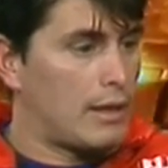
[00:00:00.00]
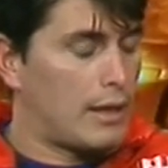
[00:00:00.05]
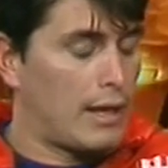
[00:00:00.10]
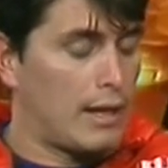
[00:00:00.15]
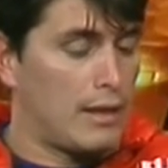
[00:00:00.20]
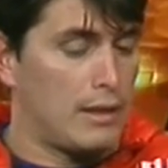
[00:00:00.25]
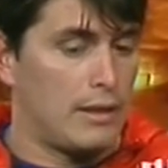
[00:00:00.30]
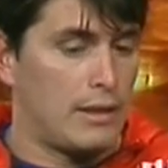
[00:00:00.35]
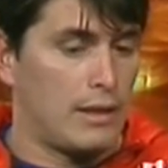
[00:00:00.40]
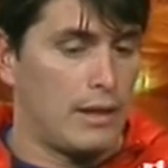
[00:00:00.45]

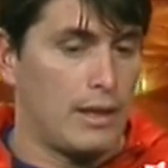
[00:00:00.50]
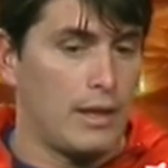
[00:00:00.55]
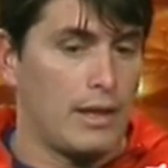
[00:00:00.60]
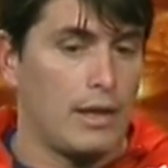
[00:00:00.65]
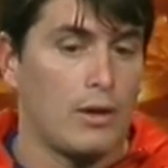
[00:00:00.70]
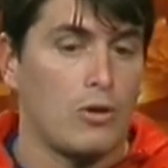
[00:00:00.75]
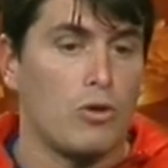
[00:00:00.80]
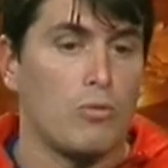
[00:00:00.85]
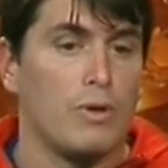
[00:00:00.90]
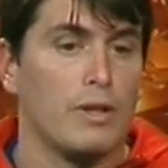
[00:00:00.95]

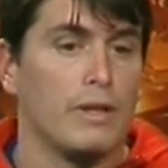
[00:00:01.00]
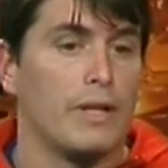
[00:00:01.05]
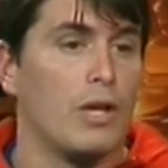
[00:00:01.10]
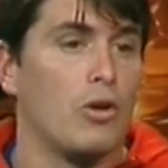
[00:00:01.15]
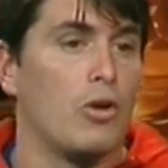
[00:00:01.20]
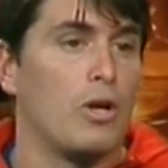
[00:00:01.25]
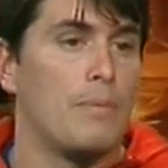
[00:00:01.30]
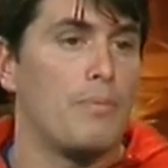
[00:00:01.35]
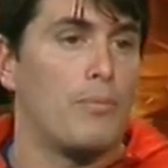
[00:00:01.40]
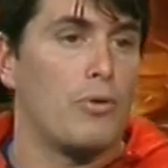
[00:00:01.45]
gente
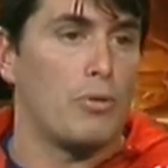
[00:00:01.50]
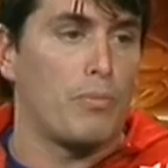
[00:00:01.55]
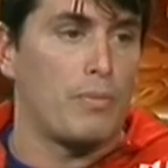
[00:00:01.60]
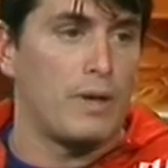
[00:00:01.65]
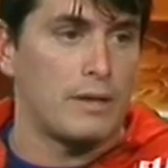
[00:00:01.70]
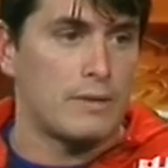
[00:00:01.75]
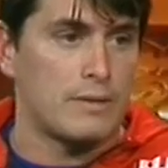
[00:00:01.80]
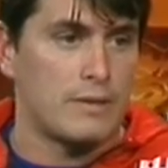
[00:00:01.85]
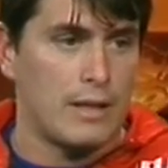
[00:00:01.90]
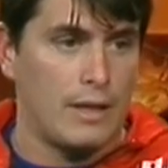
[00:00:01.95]
comandado ahí por
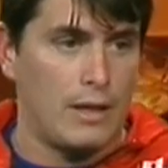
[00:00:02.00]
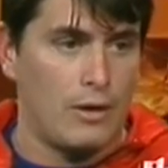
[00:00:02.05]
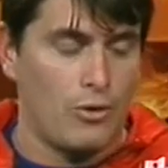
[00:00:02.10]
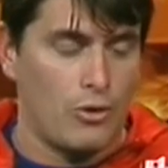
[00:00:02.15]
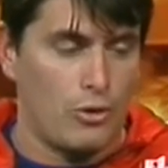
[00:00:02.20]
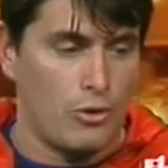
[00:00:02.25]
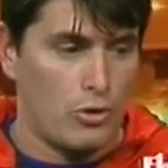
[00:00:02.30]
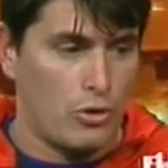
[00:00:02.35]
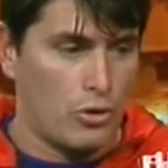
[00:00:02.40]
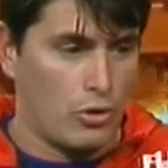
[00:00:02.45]

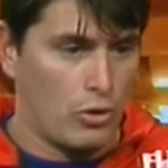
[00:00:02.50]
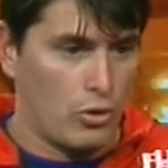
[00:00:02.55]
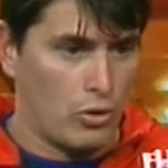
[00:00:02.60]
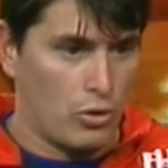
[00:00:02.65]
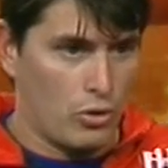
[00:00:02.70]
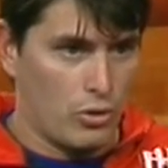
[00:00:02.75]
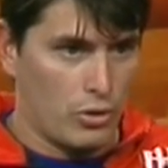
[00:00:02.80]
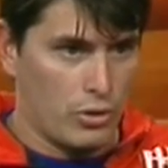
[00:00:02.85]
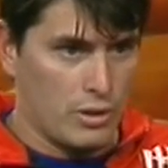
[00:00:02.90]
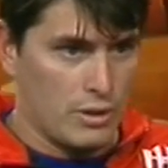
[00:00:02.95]
Marcelo
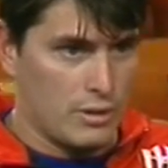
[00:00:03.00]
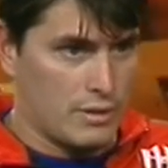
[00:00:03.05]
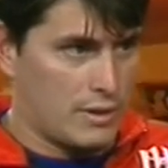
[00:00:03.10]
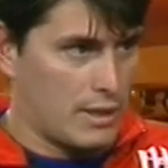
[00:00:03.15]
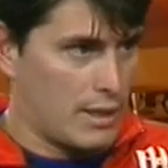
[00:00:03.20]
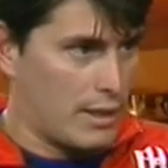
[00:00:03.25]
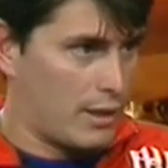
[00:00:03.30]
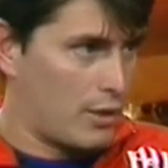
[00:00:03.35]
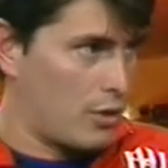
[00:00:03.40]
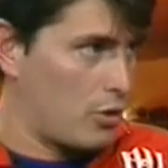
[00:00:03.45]
y
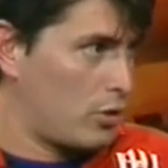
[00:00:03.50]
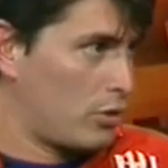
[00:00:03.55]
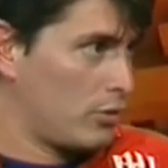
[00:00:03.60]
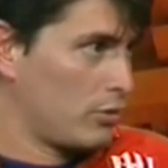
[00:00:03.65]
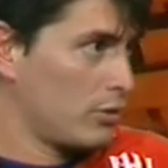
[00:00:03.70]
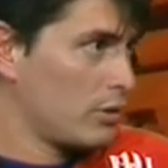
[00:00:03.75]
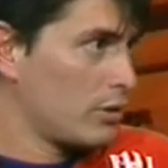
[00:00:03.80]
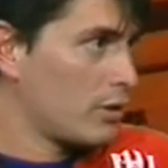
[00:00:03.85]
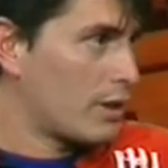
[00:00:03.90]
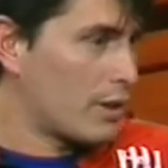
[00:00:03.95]
Sergio,
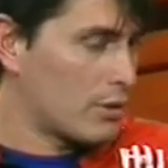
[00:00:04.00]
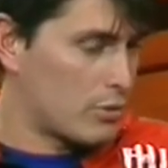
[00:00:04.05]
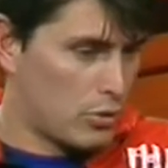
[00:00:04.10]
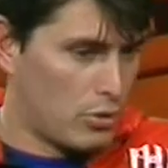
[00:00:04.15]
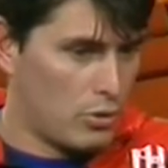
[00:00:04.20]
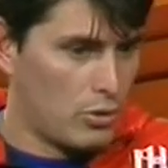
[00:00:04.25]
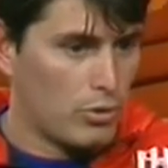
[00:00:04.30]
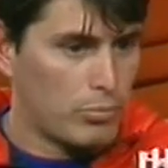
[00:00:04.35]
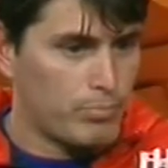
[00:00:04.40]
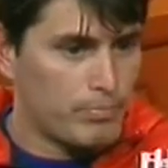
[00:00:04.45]
que
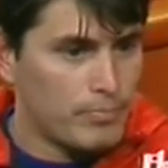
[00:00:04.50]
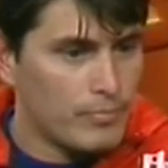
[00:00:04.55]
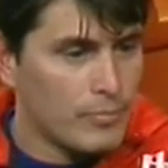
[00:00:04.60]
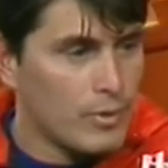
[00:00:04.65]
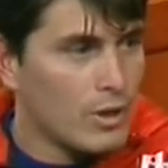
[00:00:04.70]
son los,